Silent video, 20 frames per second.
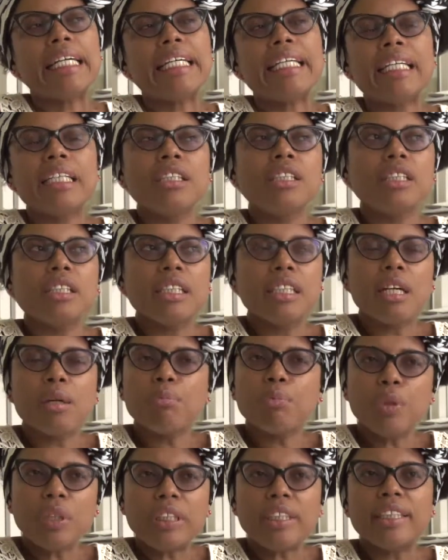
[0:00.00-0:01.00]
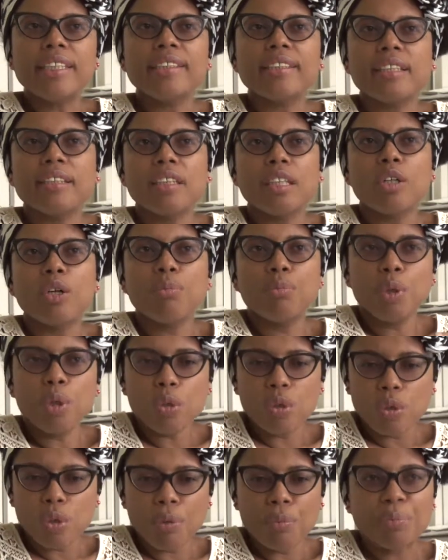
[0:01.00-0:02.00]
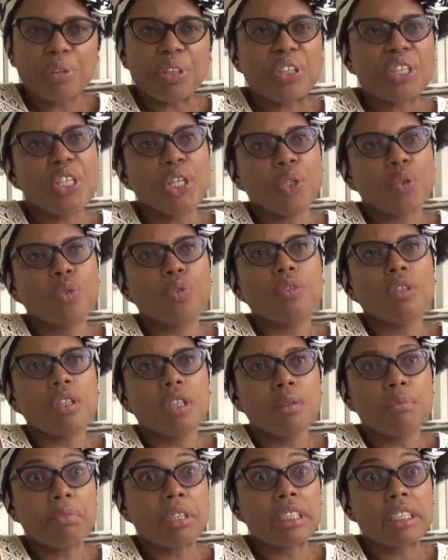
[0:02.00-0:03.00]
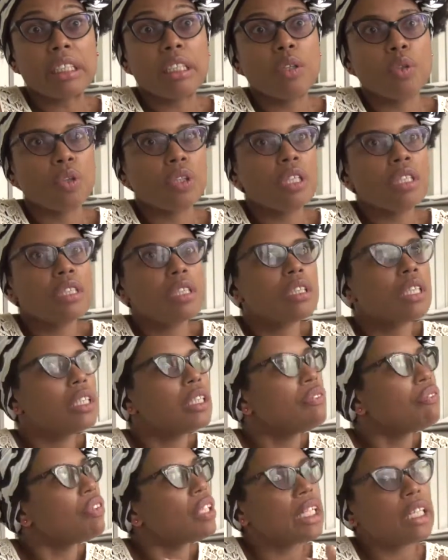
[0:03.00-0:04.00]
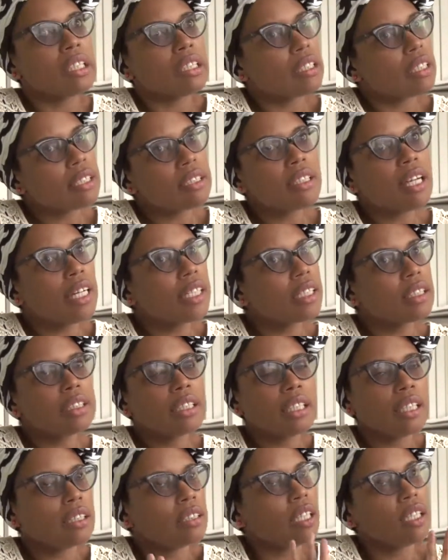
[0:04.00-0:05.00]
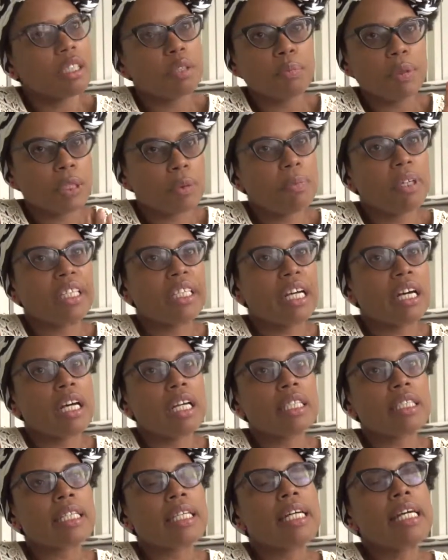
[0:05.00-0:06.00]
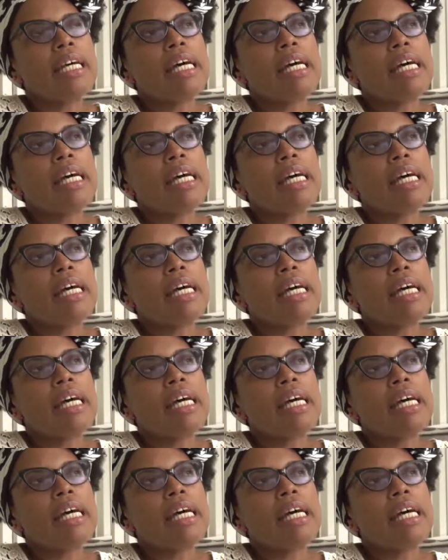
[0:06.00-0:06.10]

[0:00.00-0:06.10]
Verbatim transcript: Y allí era muy interesante cómo convergieron investigadores de diferentes áreas, de las áreas más variadas.